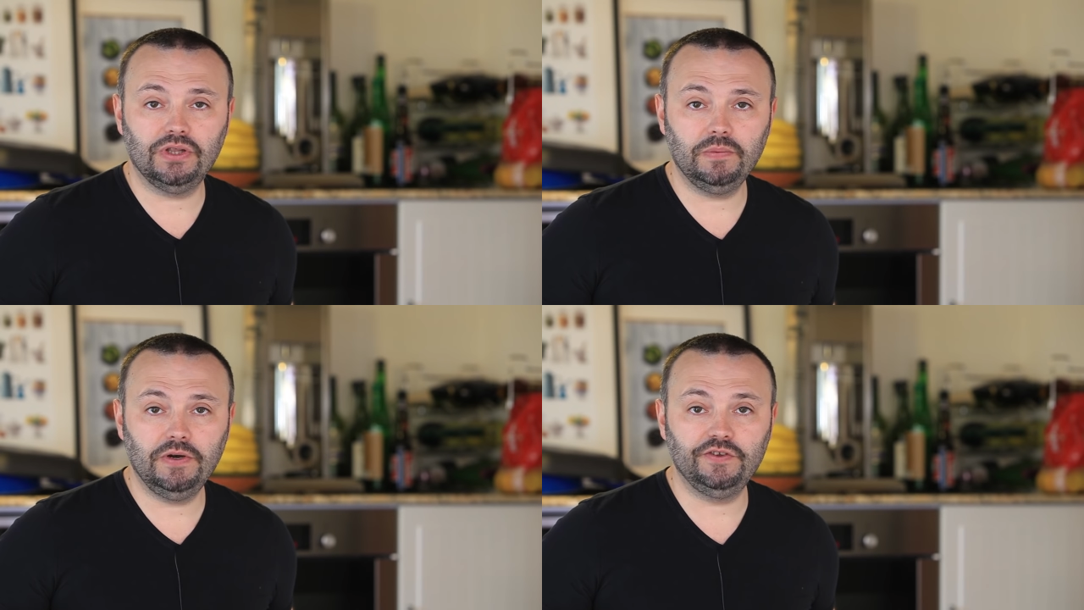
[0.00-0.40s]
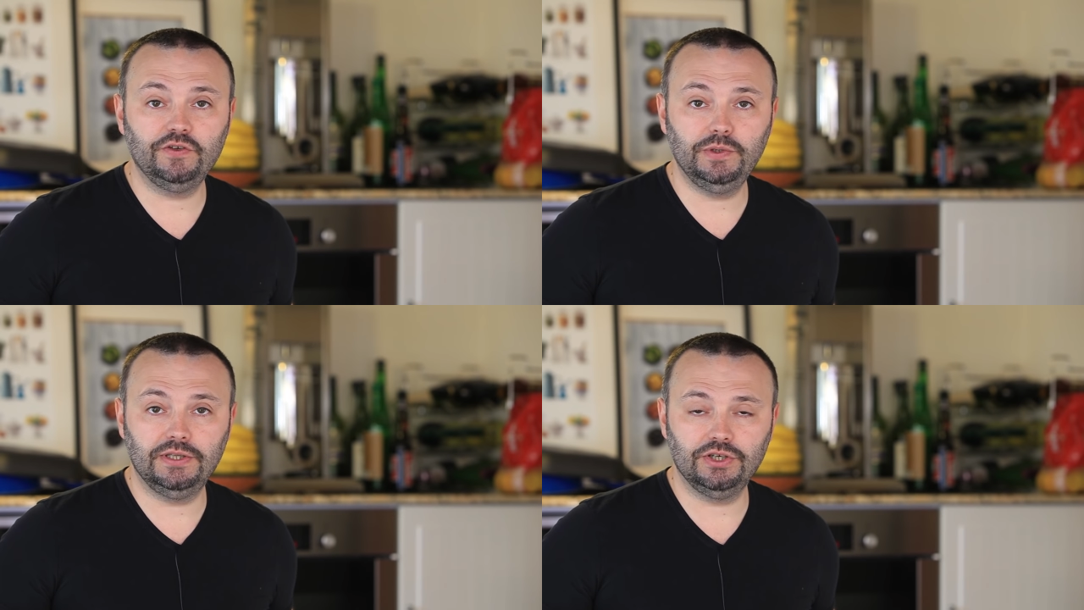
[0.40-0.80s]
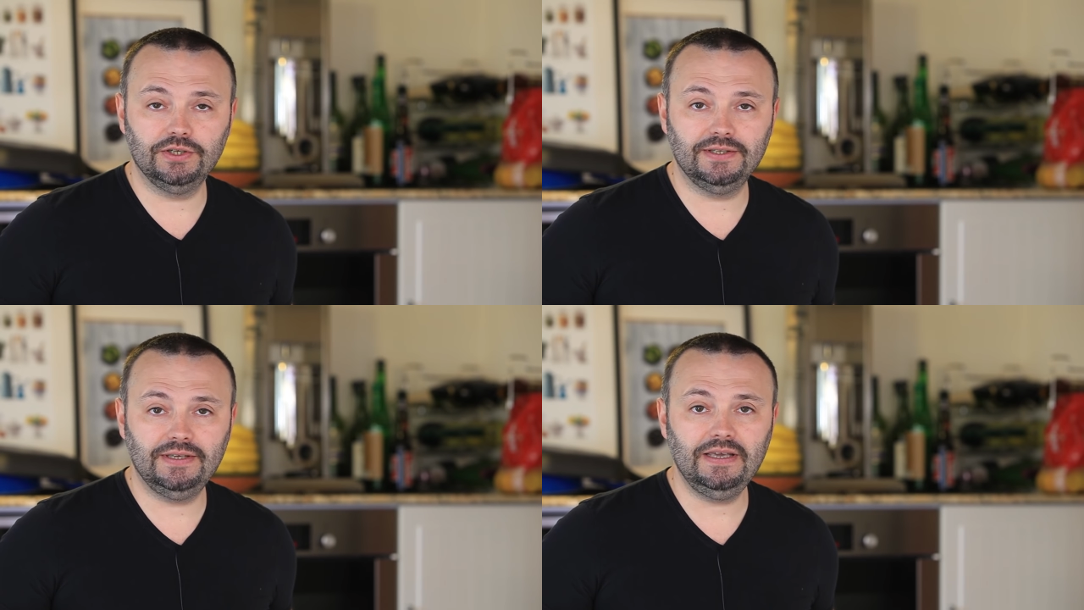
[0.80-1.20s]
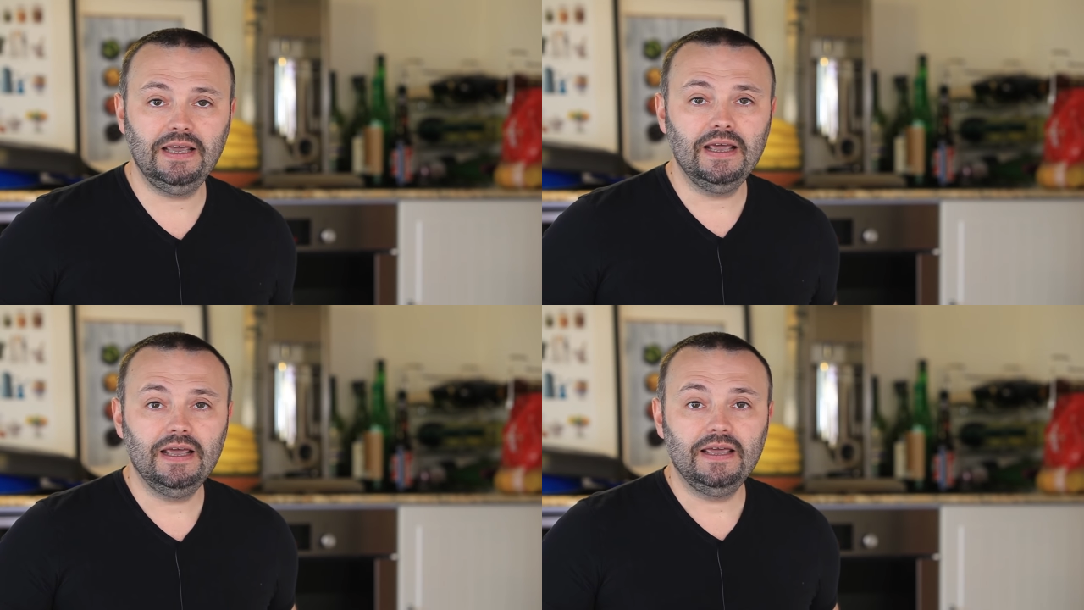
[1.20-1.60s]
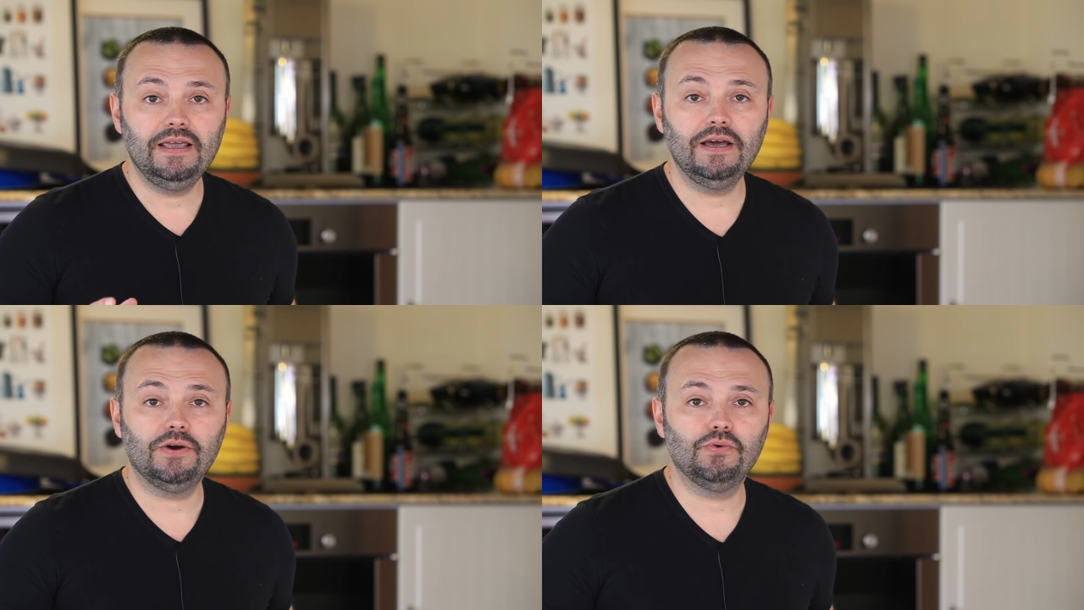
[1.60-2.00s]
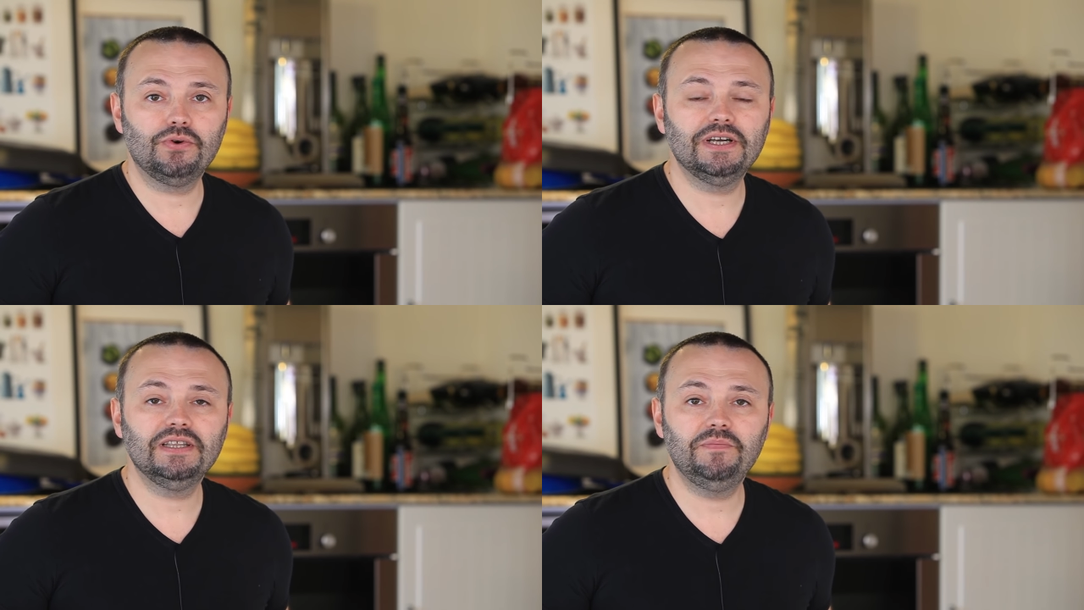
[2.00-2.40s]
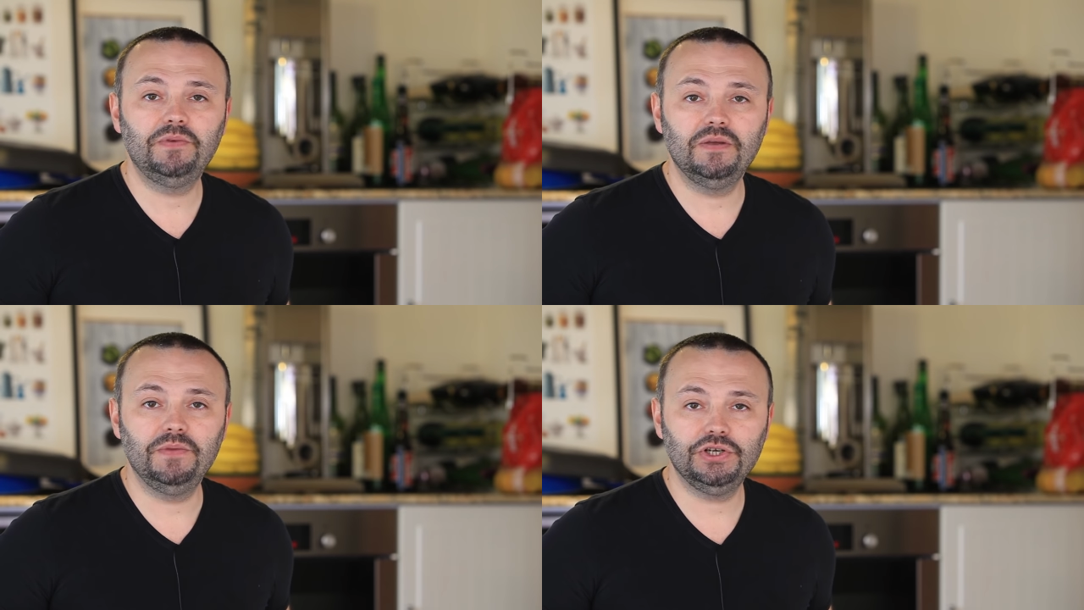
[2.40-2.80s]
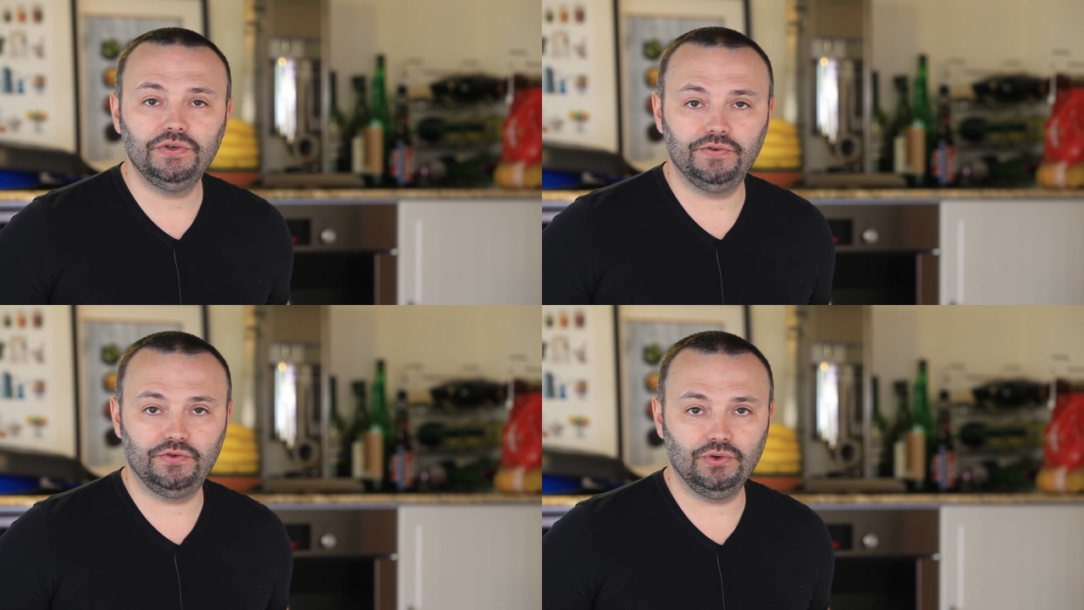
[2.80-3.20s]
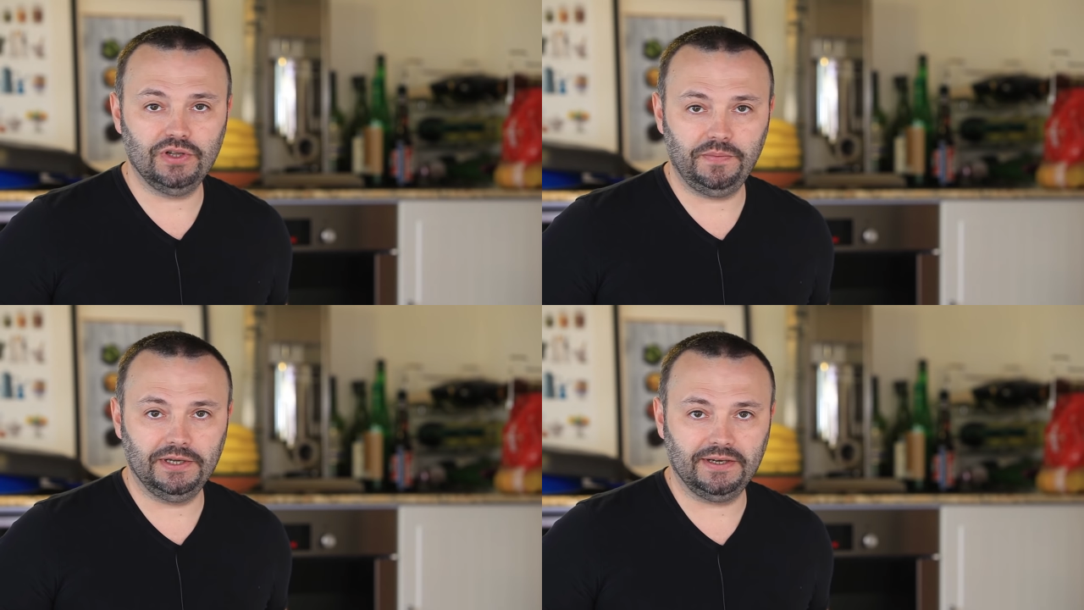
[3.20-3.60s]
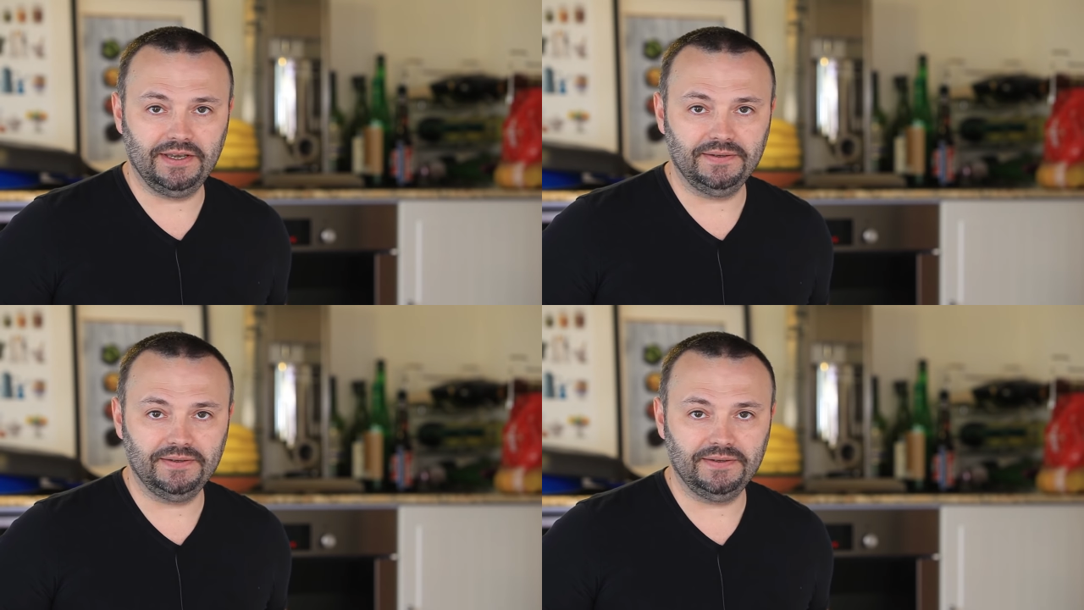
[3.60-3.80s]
добавить взбитые желтки и аккуратно перемешивать все лопаткой.